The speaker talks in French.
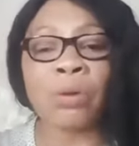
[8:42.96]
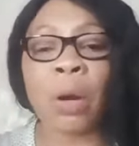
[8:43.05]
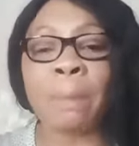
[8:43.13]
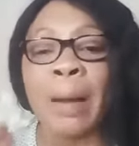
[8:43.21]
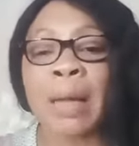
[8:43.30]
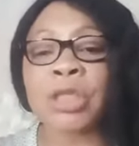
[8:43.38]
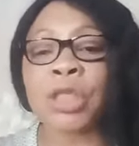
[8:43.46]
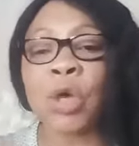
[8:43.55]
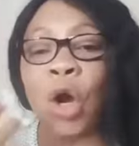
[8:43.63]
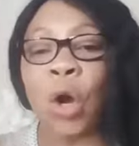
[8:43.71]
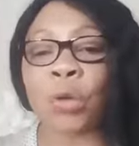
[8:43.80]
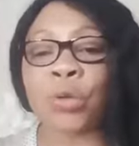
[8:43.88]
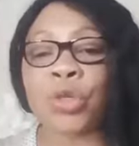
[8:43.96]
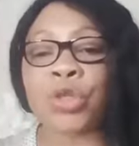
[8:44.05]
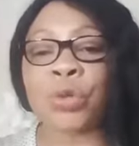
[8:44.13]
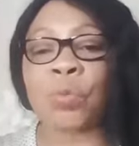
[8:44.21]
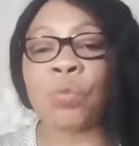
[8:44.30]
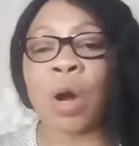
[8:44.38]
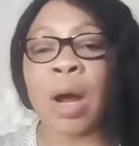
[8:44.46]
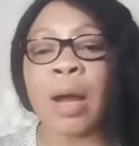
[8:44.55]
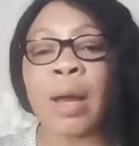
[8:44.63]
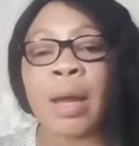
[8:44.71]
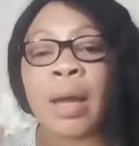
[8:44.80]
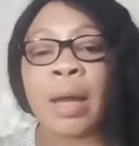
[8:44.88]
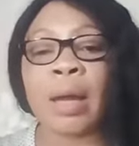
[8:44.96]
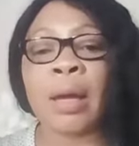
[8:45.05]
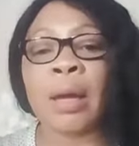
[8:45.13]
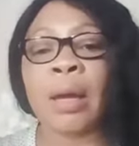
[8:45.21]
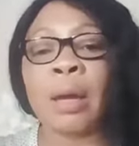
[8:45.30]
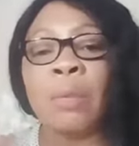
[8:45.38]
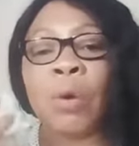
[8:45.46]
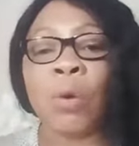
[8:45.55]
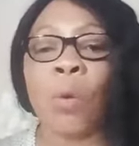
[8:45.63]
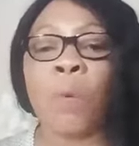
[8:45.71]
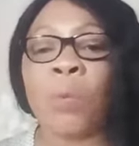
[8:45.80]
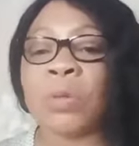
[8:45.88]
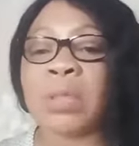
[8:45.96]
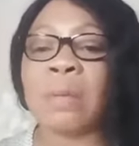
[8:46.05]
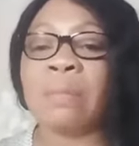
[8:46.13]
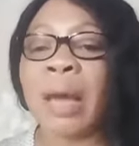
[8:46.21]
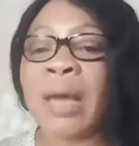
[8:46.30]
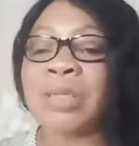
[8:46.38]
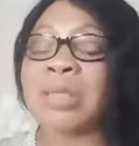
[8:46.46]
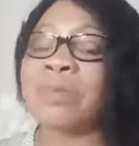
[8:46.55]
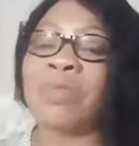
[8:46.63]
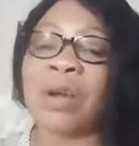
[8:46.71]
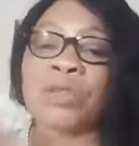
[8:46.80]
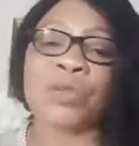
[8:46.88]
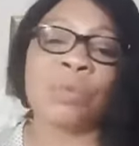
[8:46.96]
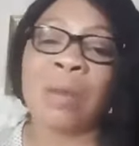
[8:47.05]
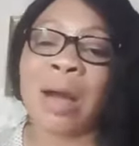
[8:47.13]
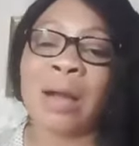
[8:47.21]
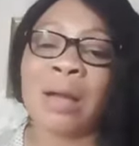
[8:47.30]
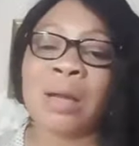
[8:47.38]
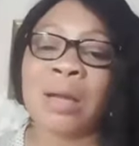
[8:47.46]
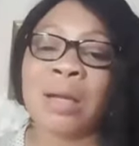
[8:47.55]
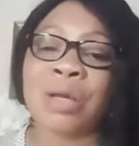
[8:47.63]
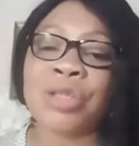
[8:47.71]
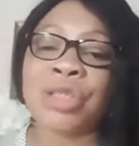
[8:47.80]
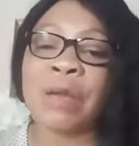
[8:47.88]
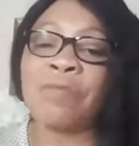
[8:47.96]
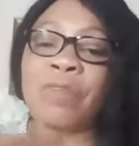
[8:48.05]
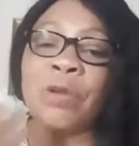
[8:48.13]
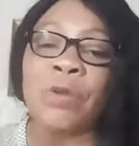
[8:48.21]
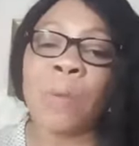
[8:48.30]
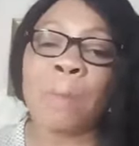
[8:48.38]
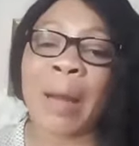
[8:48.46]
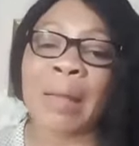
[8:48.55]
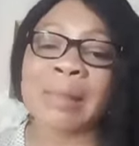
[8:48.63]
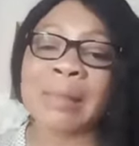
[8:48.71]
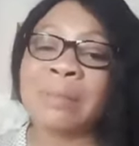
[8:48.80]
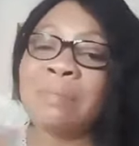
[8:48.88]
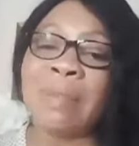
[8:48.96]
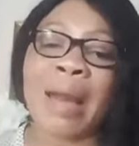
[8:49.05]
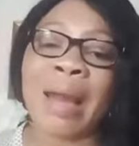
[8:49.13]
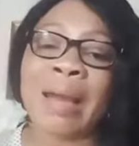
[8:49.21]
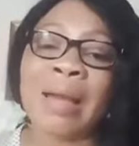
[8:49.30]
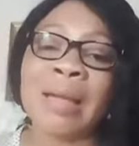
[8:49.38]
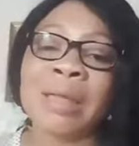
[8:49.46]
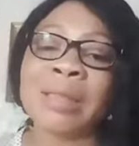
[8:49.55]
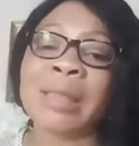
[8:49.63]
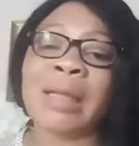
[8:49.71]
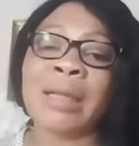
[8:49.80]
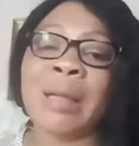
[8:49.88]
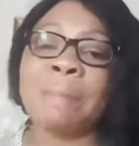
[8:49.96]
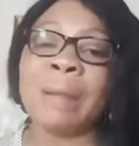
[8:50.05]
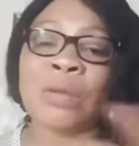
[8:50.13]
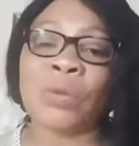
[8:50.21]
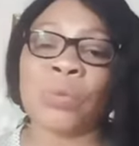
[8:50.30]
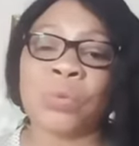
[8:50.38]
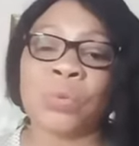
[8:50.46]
partir hors de chez moi et, et me reposer. Mais franchement, j'ai fait une partie, mais ce n'était pas tout.